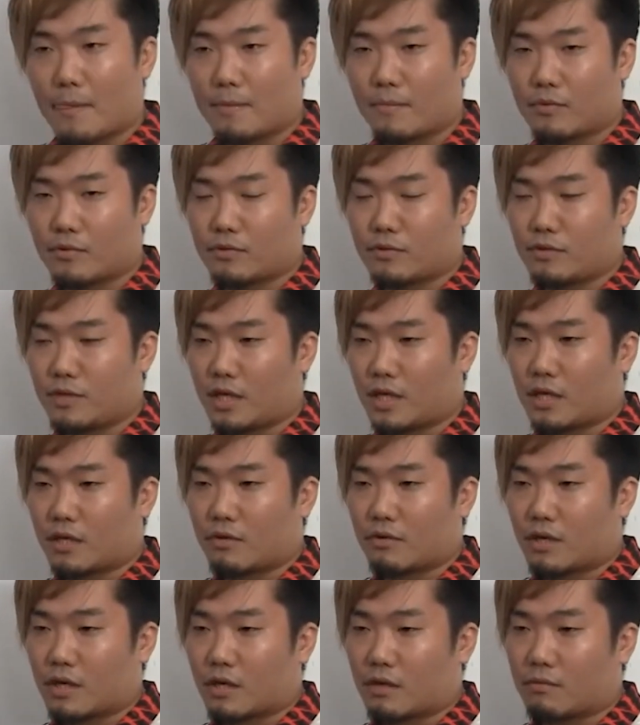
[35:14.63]
僕の中で
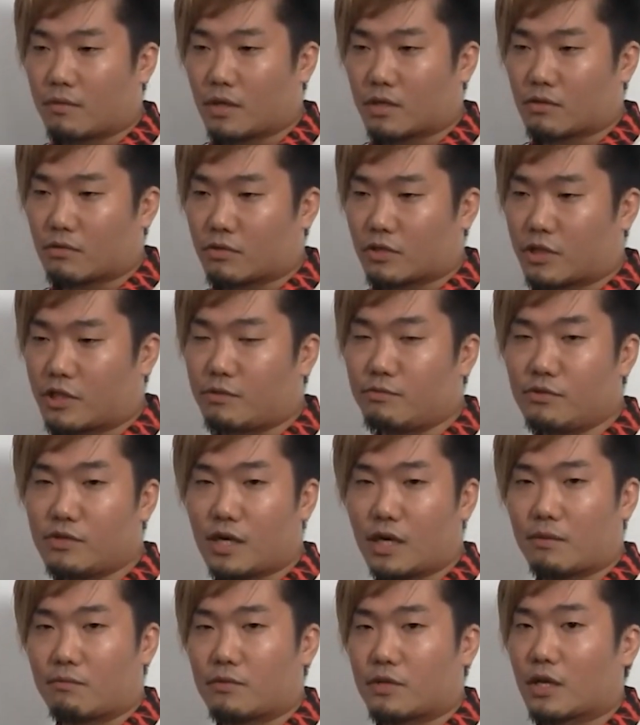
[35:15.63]
は、まあ、その義務
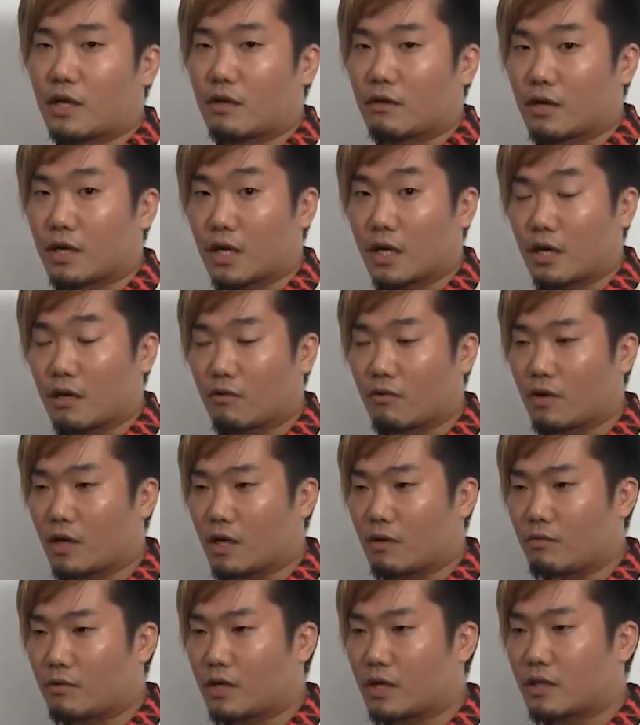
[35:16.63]
感みたいなのがねお
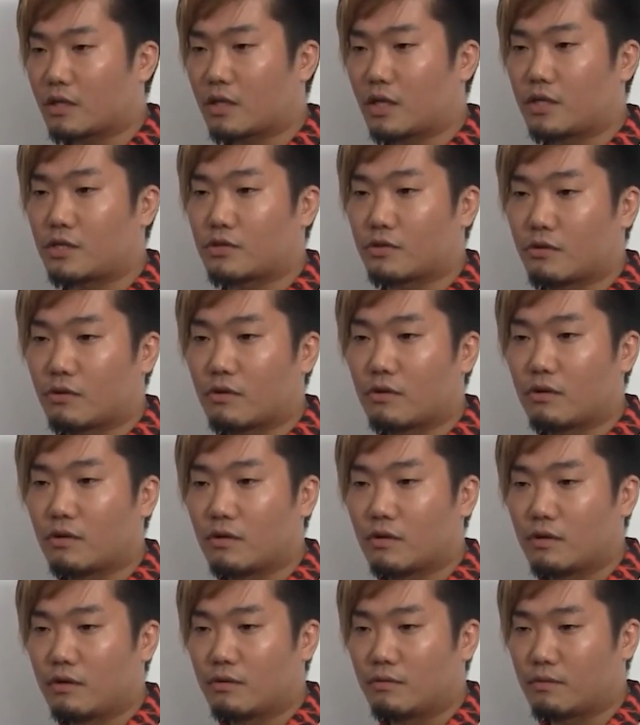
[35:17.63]
金もらった以上、
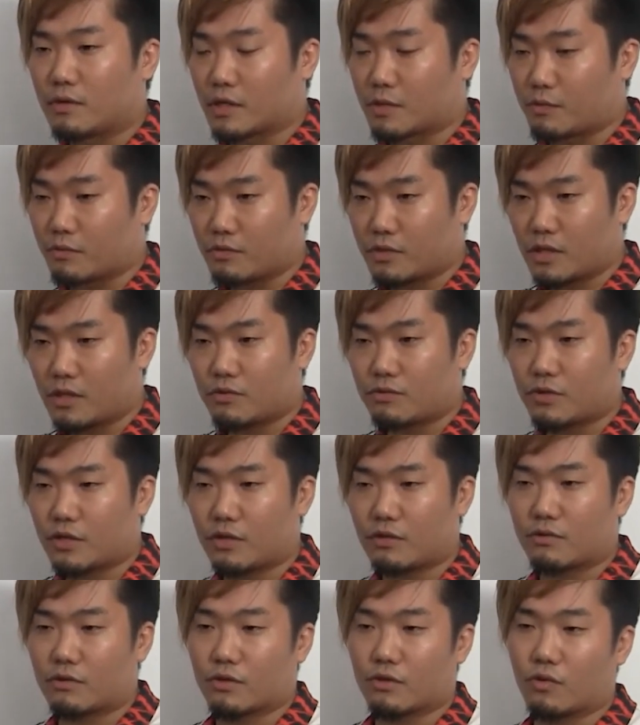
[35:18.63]
まあ、スポンサード受け
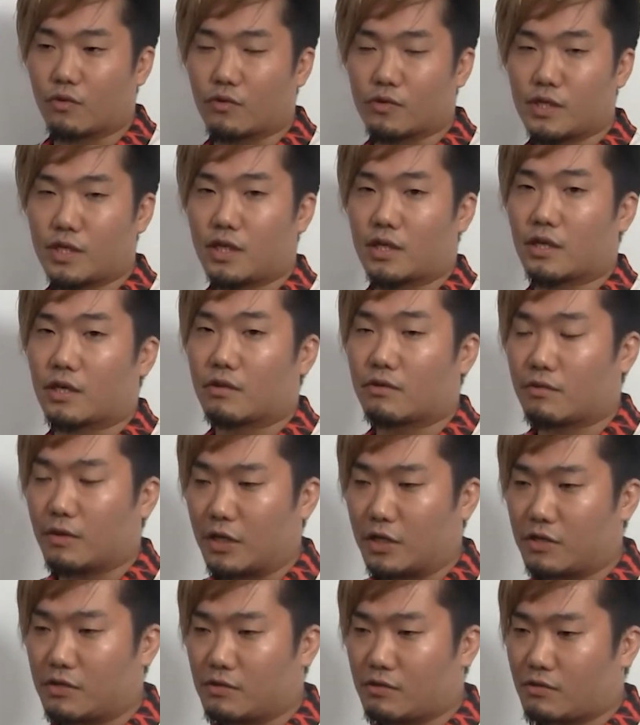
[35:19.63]
てるのは当然なんだけど
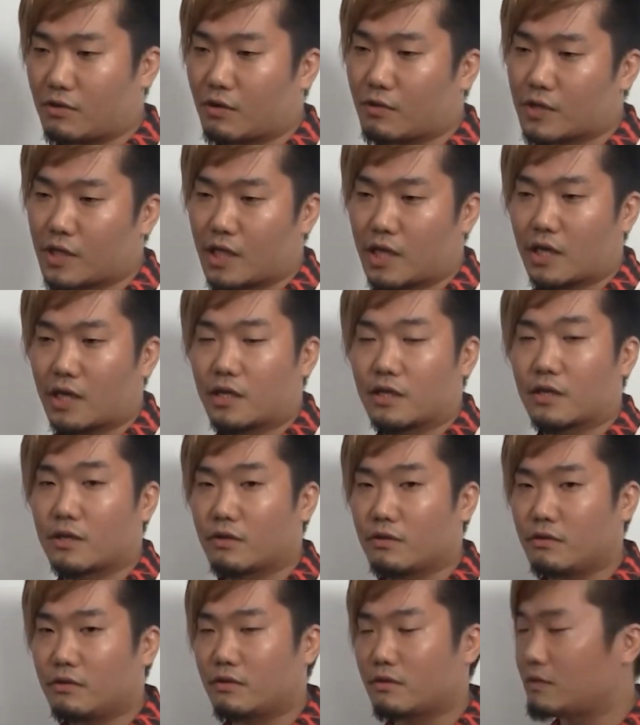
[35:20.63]
気づくのが遅いだけなんだけ
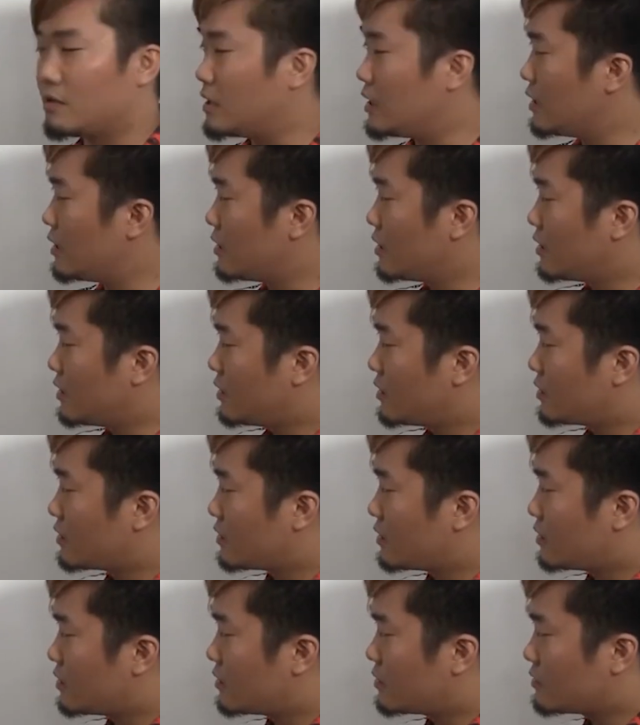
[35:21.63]
ど
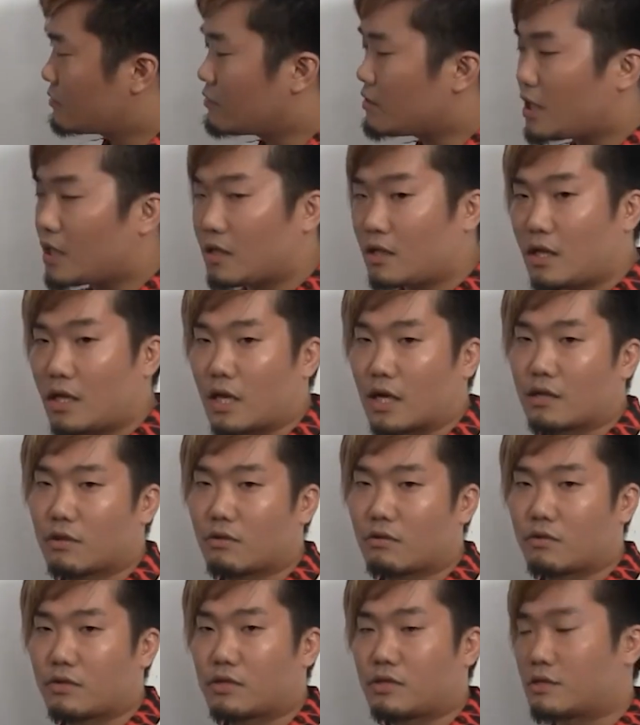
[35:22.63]
そうなってやっ
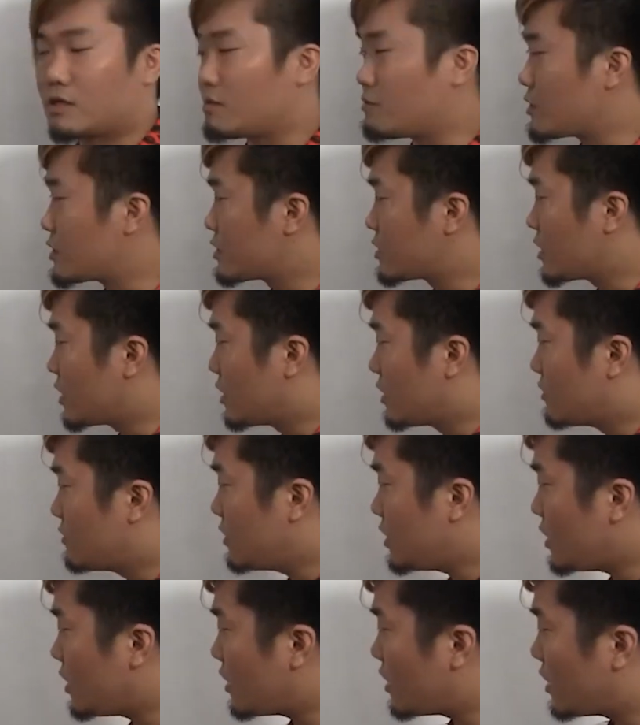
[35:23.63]
と気づきました
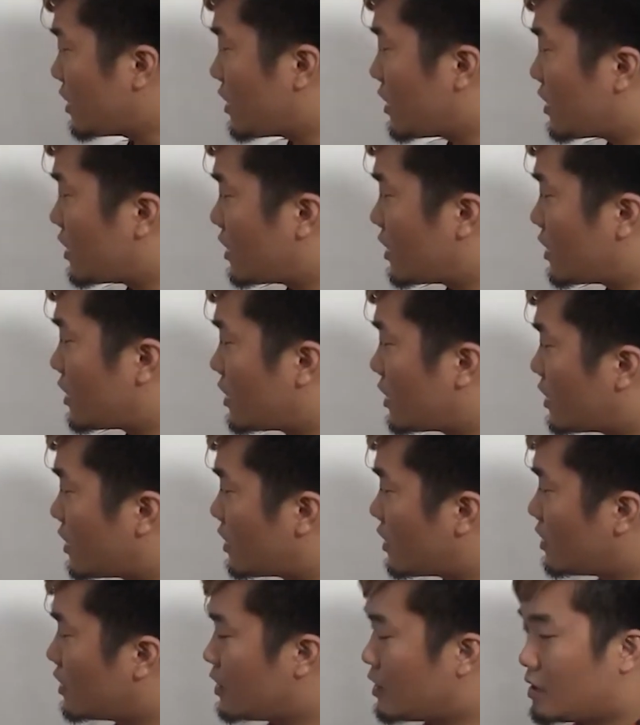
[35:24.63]
で、
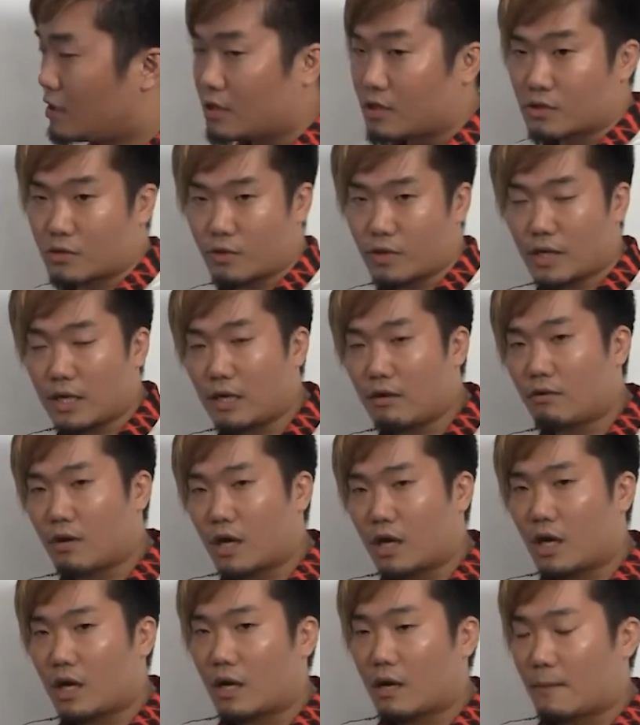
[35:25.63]
えー、それから
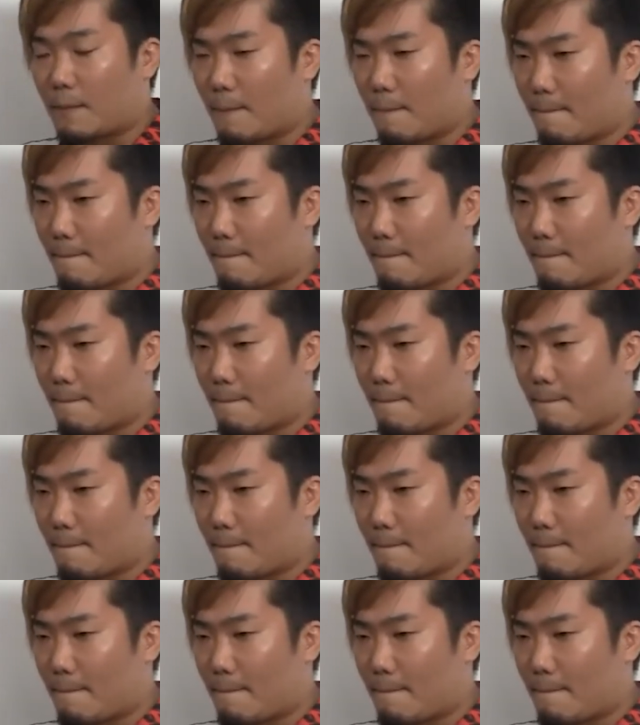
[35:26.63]
は